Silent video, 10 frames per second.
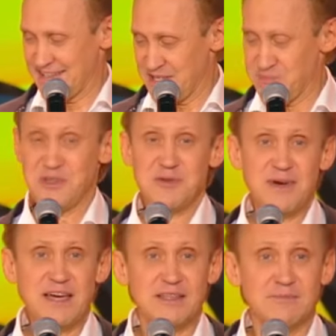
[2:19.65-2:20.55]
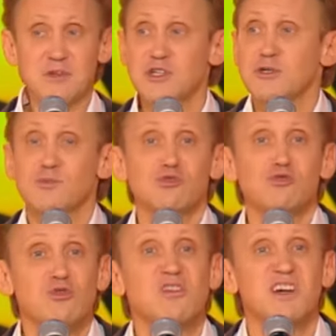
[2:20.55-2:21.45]
Не понимает, мы же ему
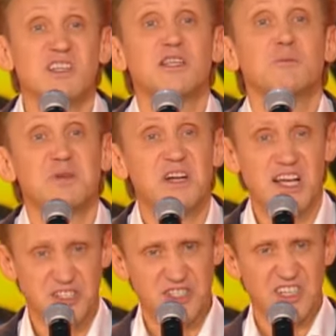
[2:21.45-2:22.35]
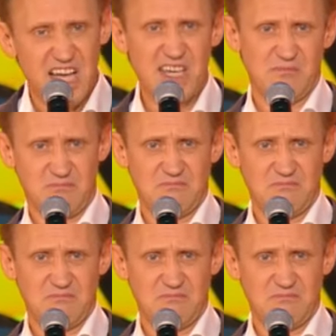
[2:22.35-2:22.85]
только добра желаем.